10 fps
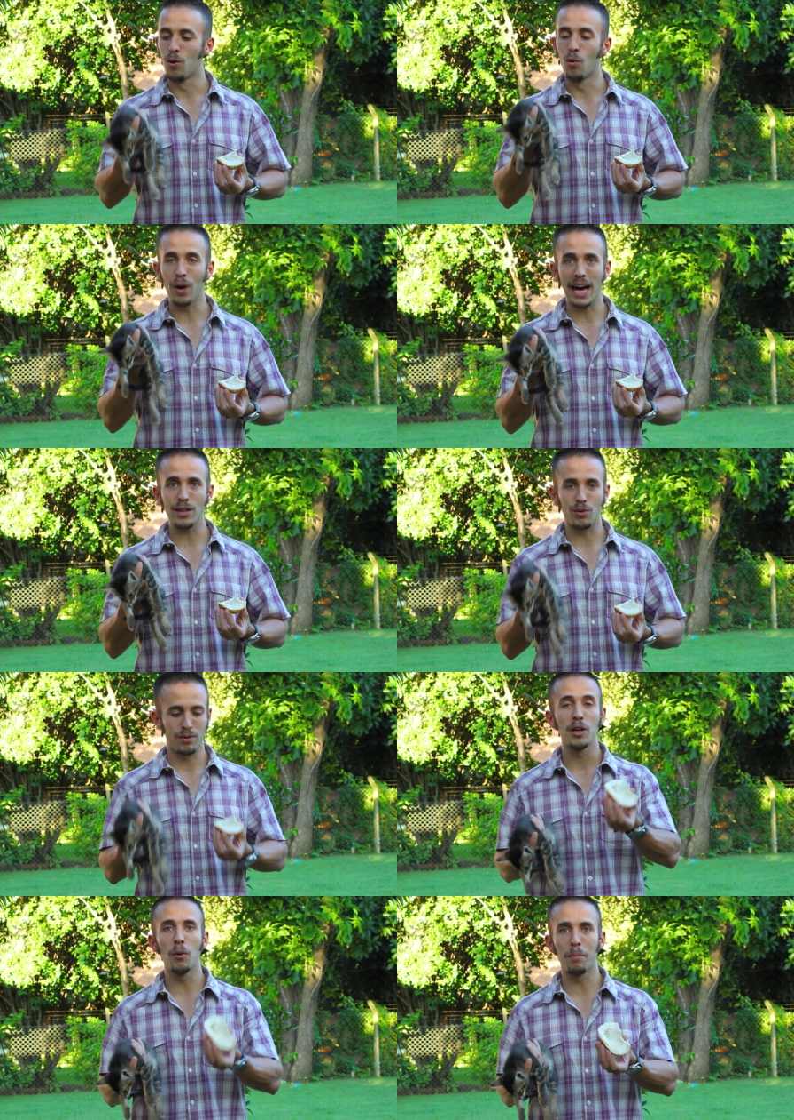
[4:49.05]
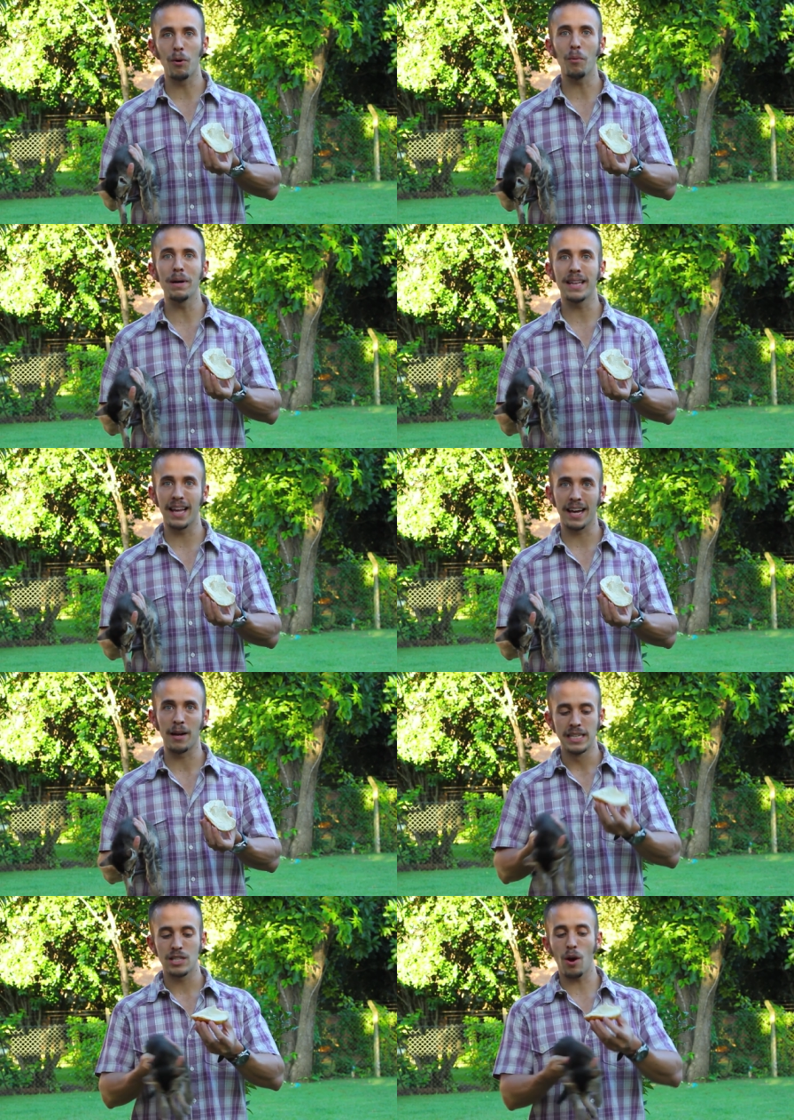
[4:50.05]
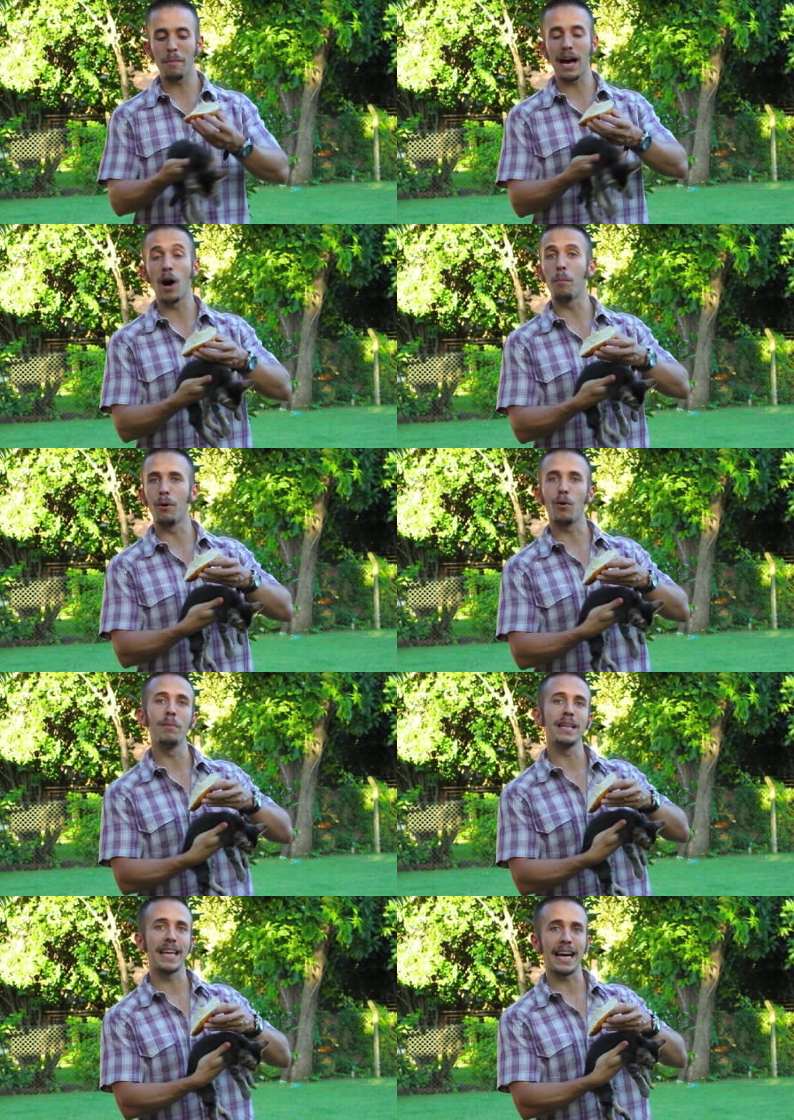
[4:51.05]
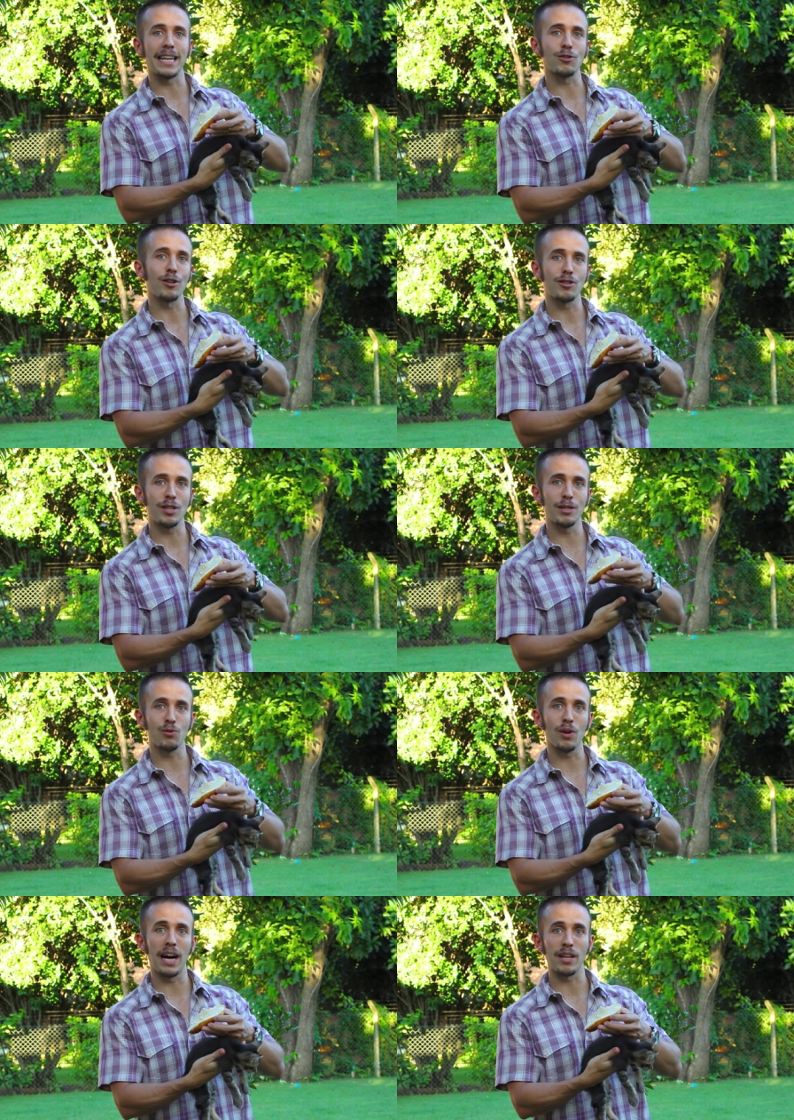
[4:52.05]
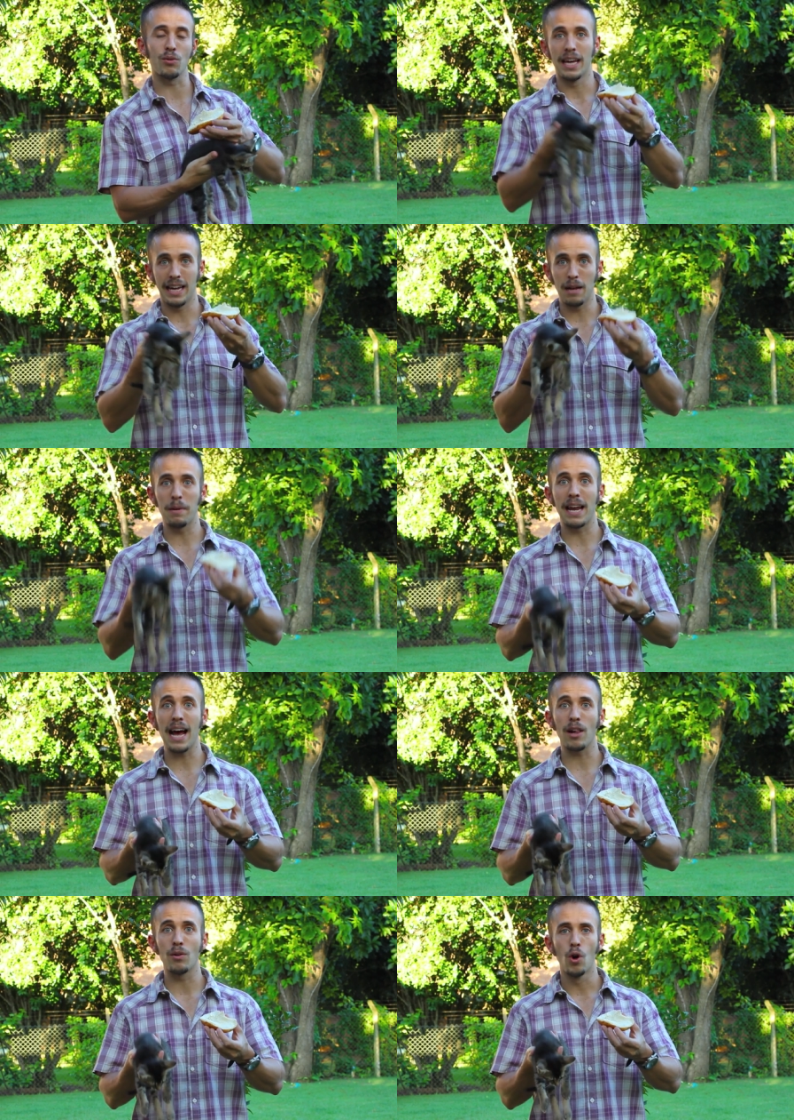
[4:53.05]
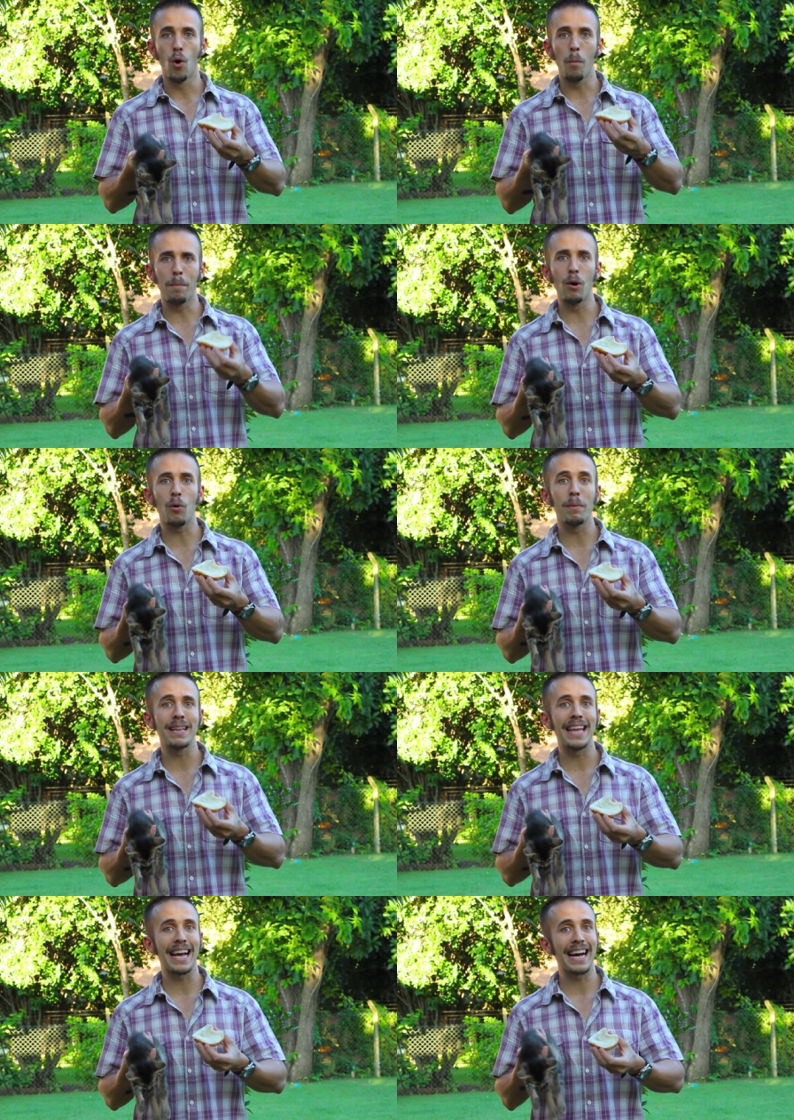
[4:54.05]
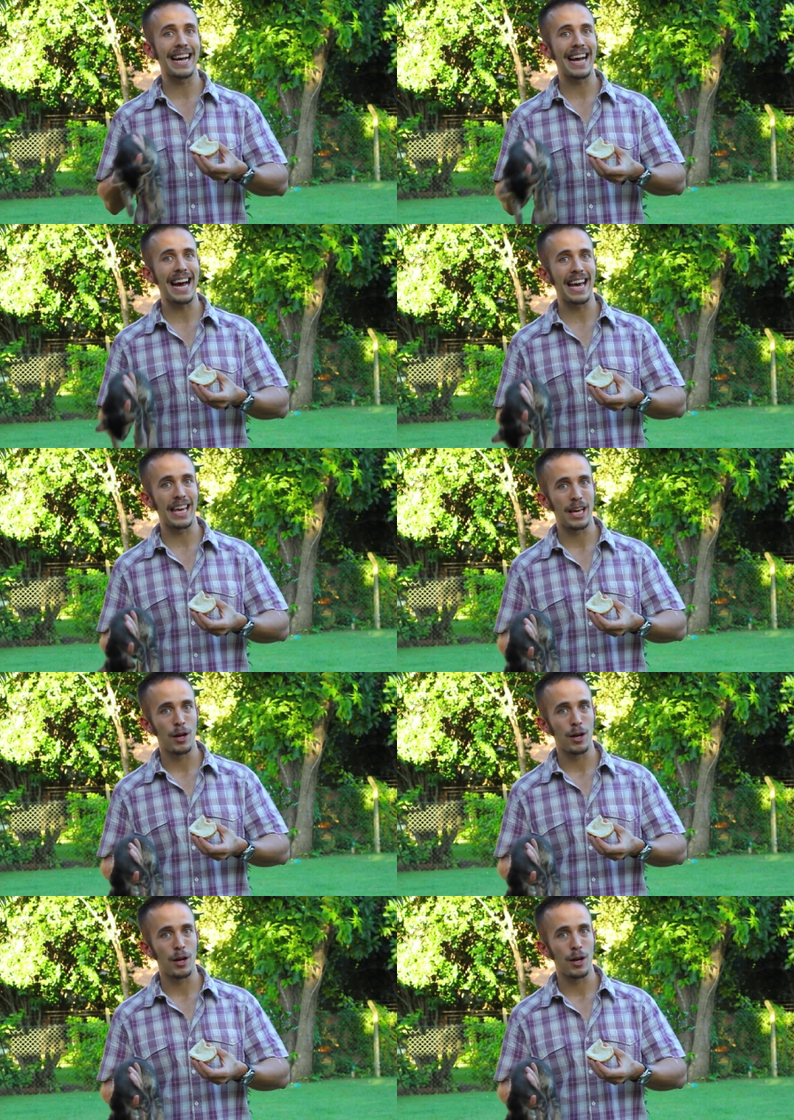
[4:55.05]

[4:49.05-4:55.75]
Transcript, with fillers: Um gato e um pão com manteiga. Se eu amarrar o pão com manteiga nas costinhas do gato e liberá-lo, o pão com manteiga cai